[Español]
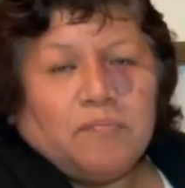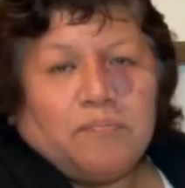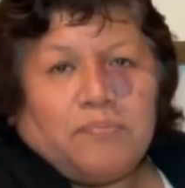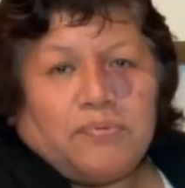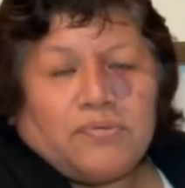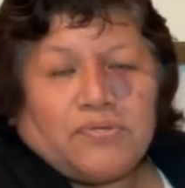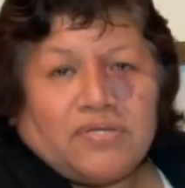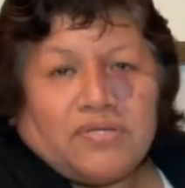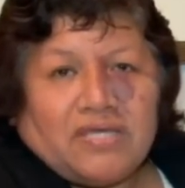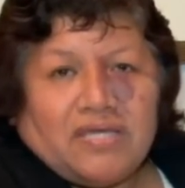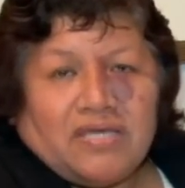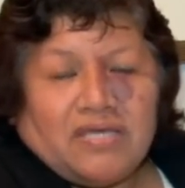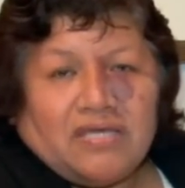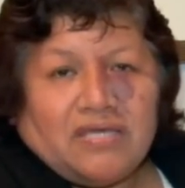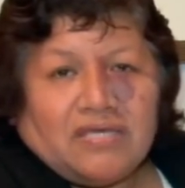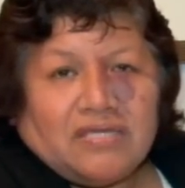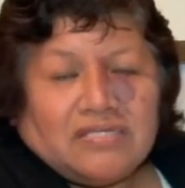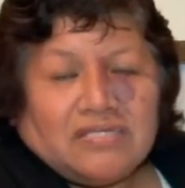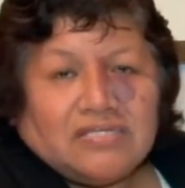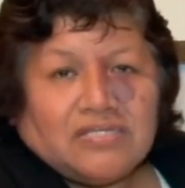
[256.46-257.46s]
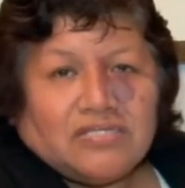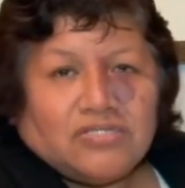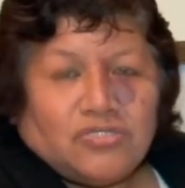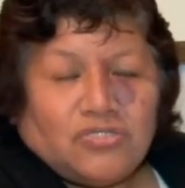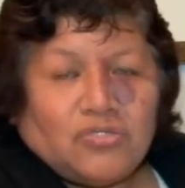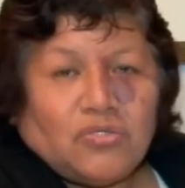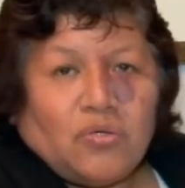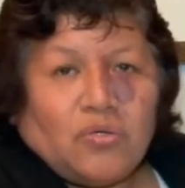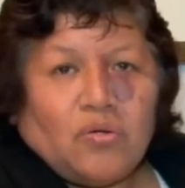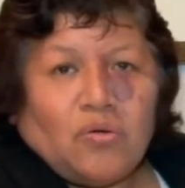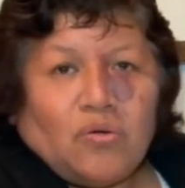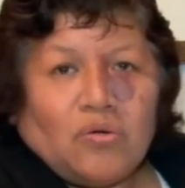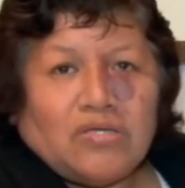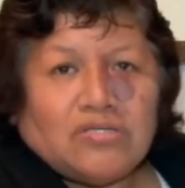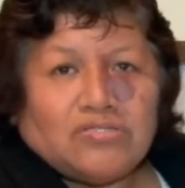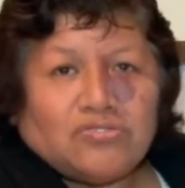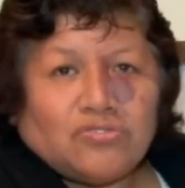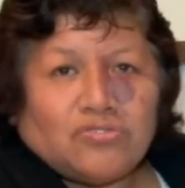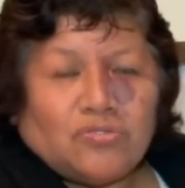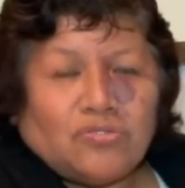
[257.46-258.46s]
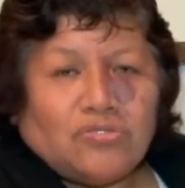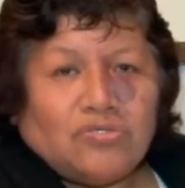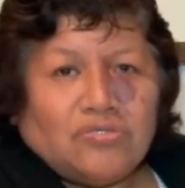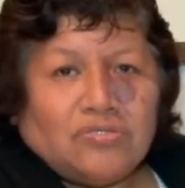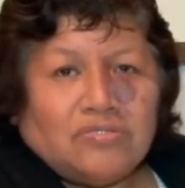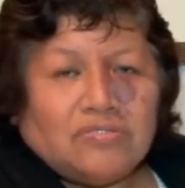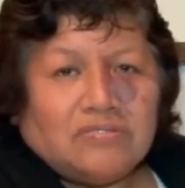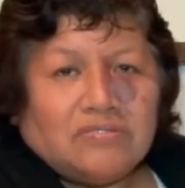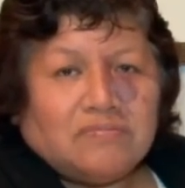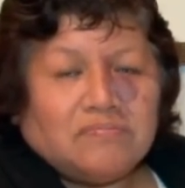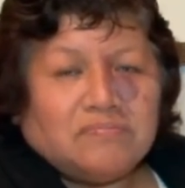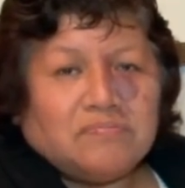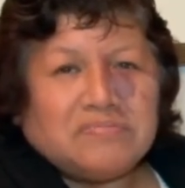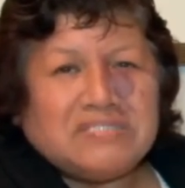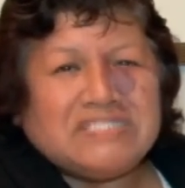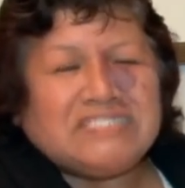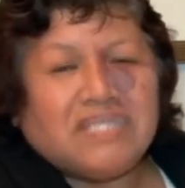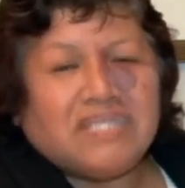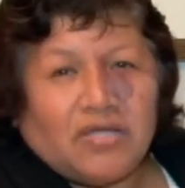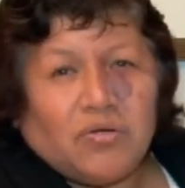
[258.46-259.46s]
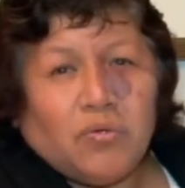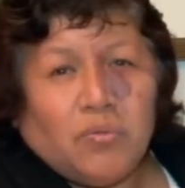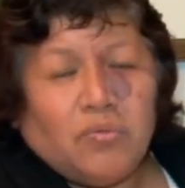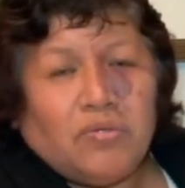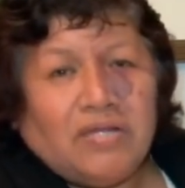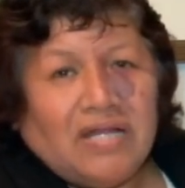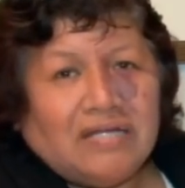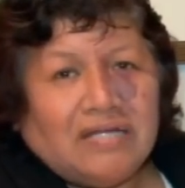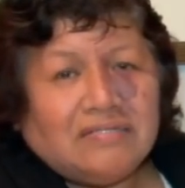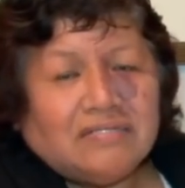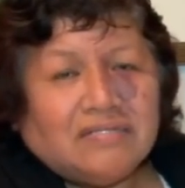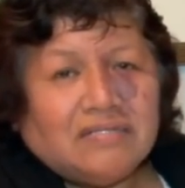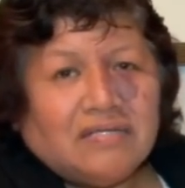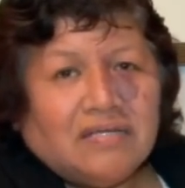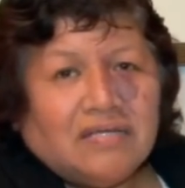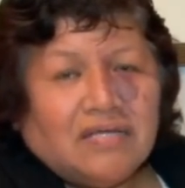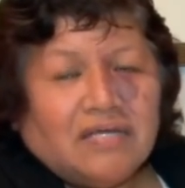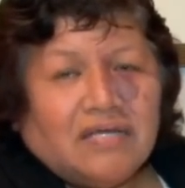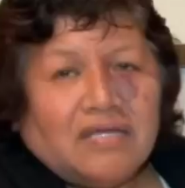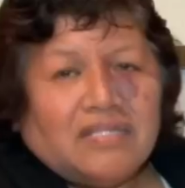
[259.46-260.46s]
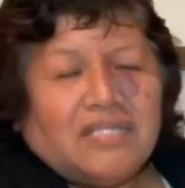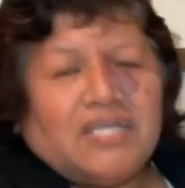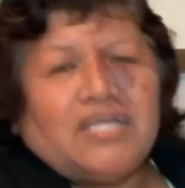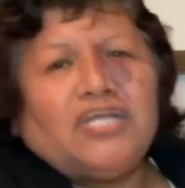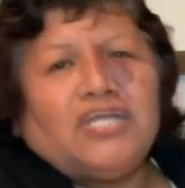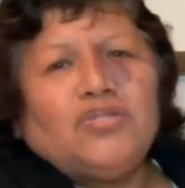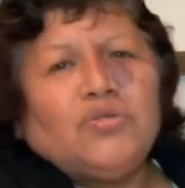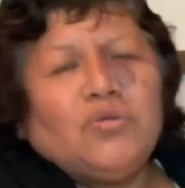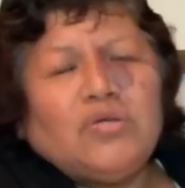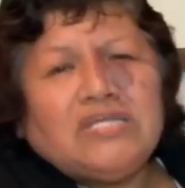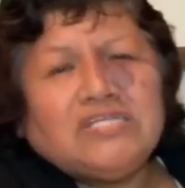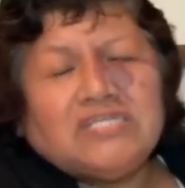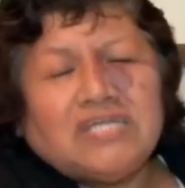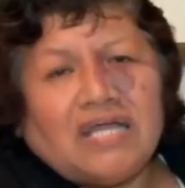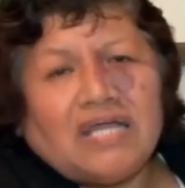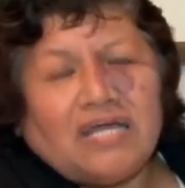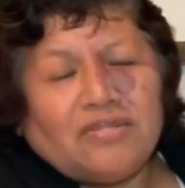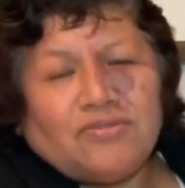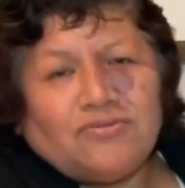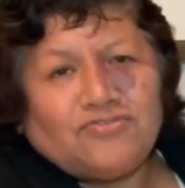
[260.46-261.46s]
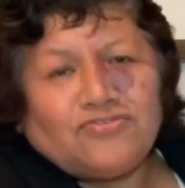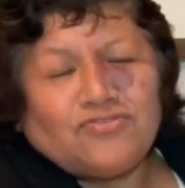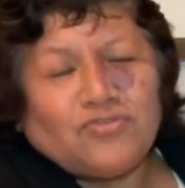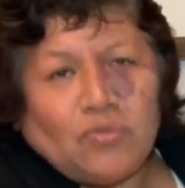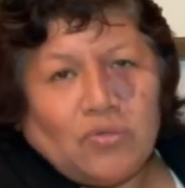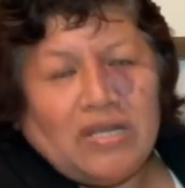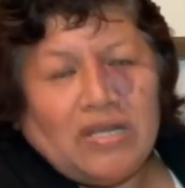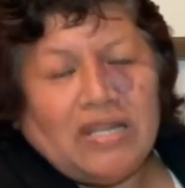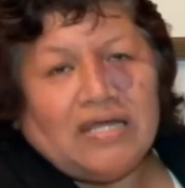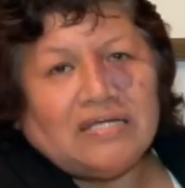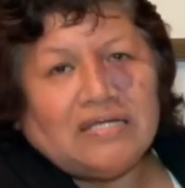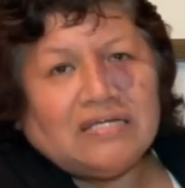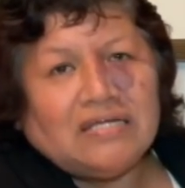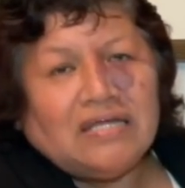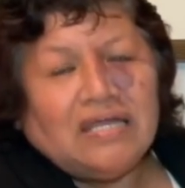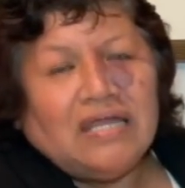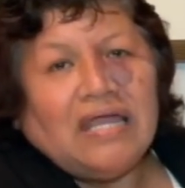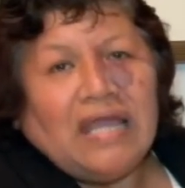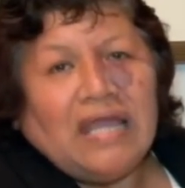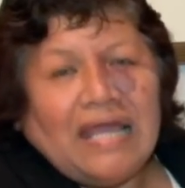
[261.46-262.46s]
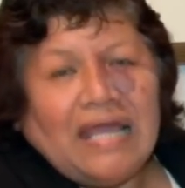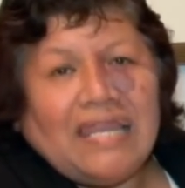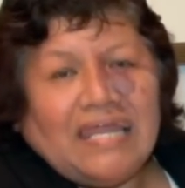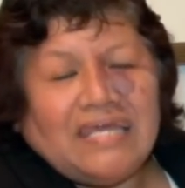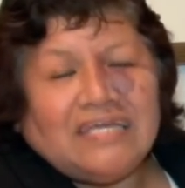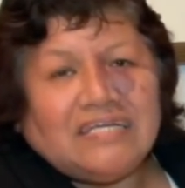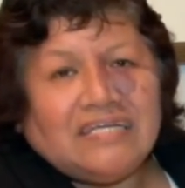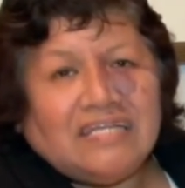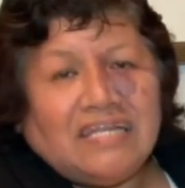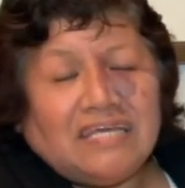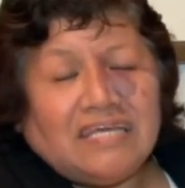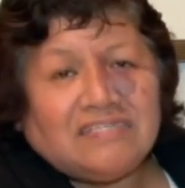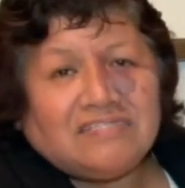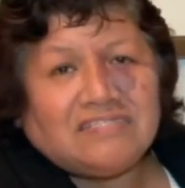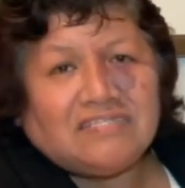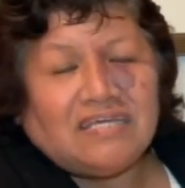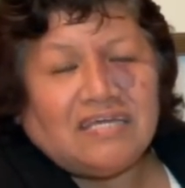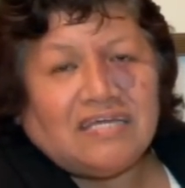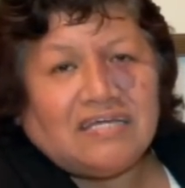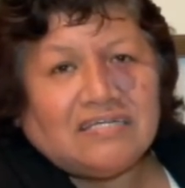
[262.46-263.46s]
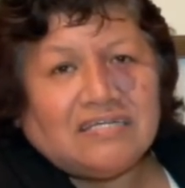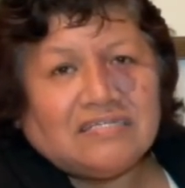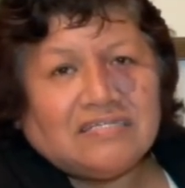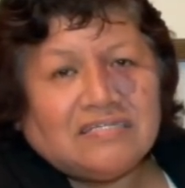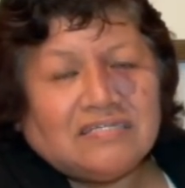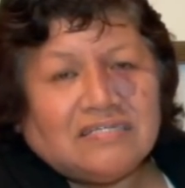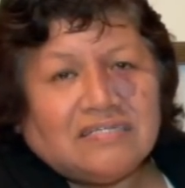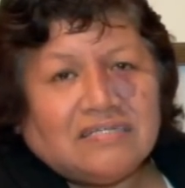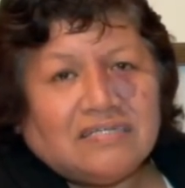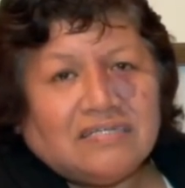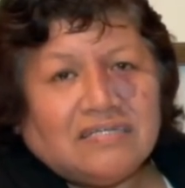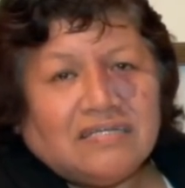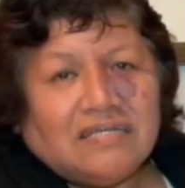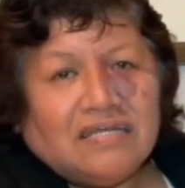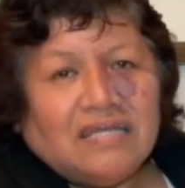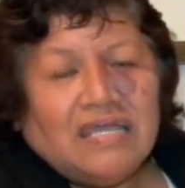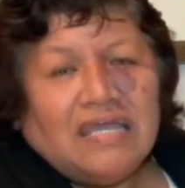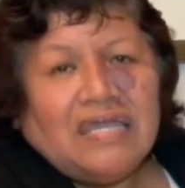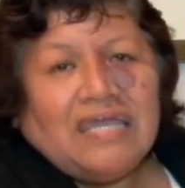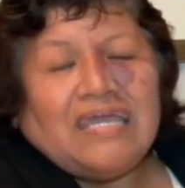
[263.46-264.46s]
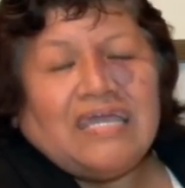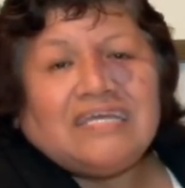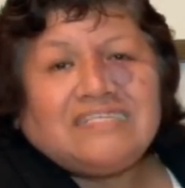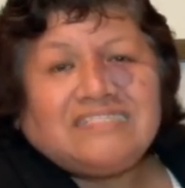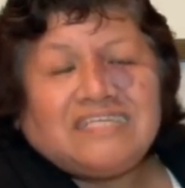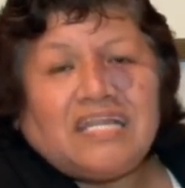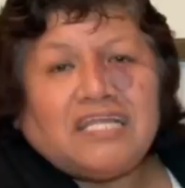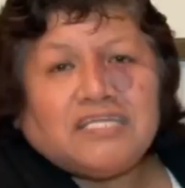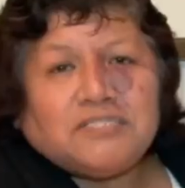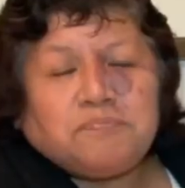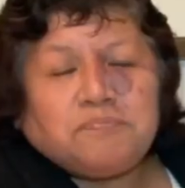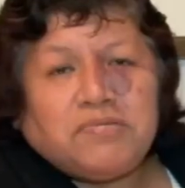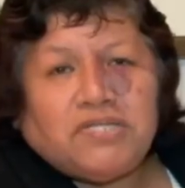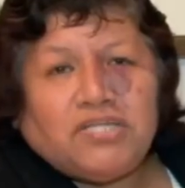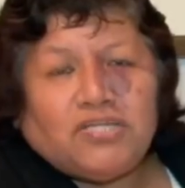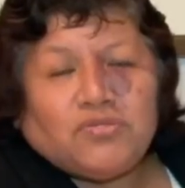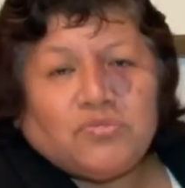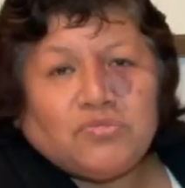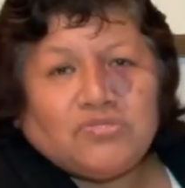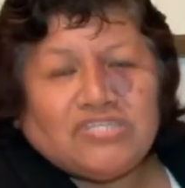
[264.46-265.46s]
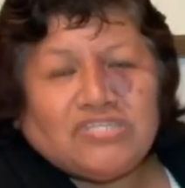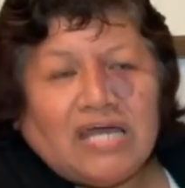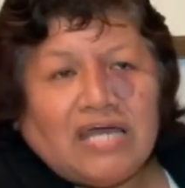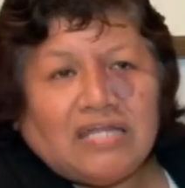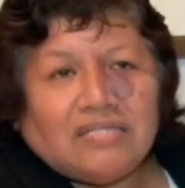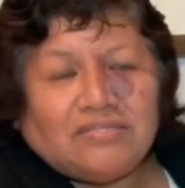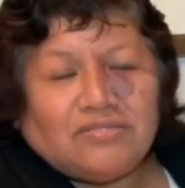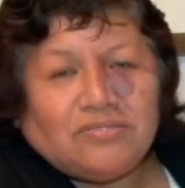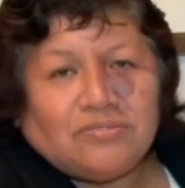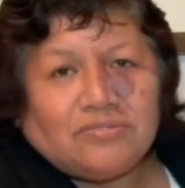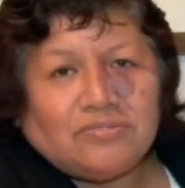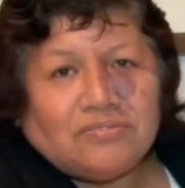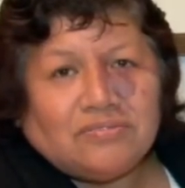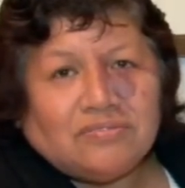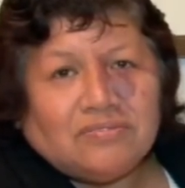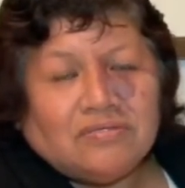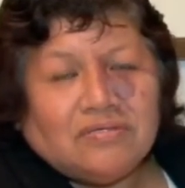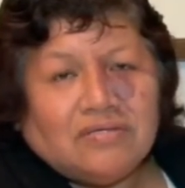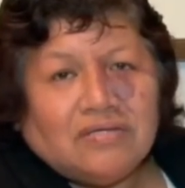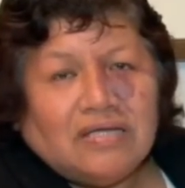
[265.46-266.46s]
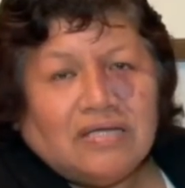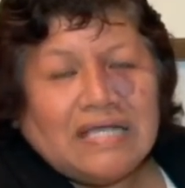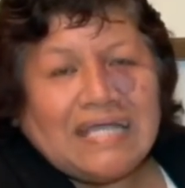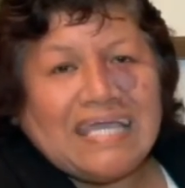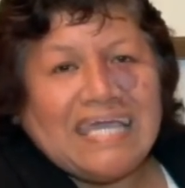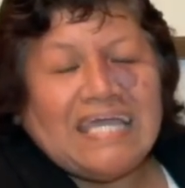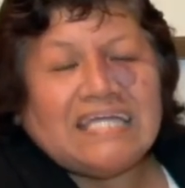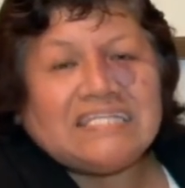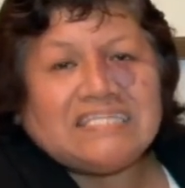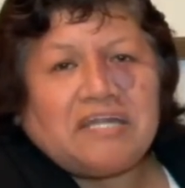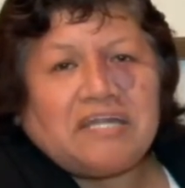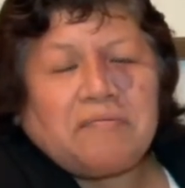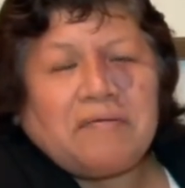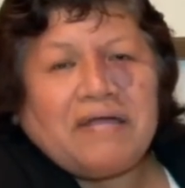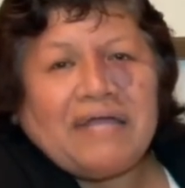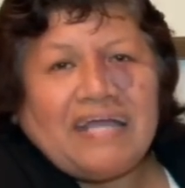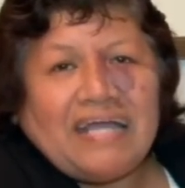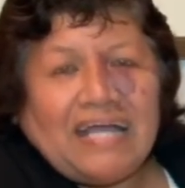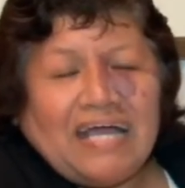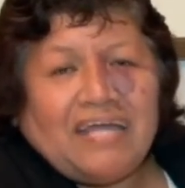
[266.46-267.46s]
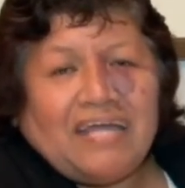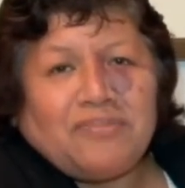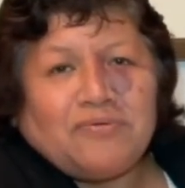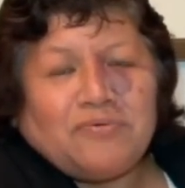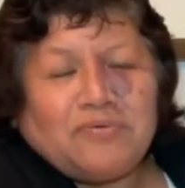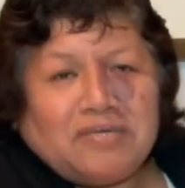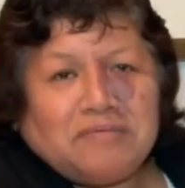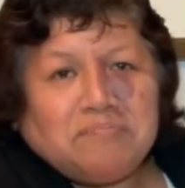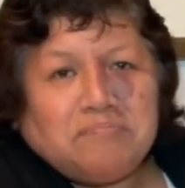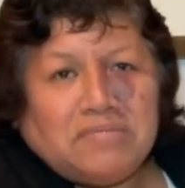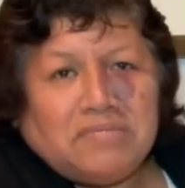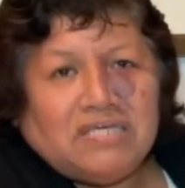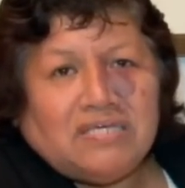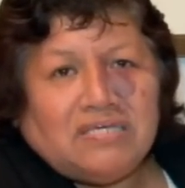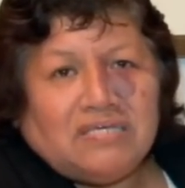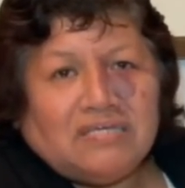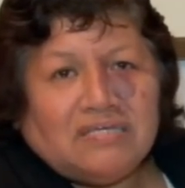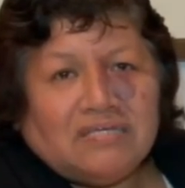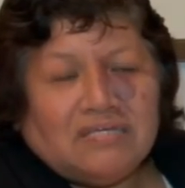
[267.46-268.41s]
porque yo estoy segura de que no he llegado sola a la iglesia. Es el Espíritu Santo que ha trabajado en mí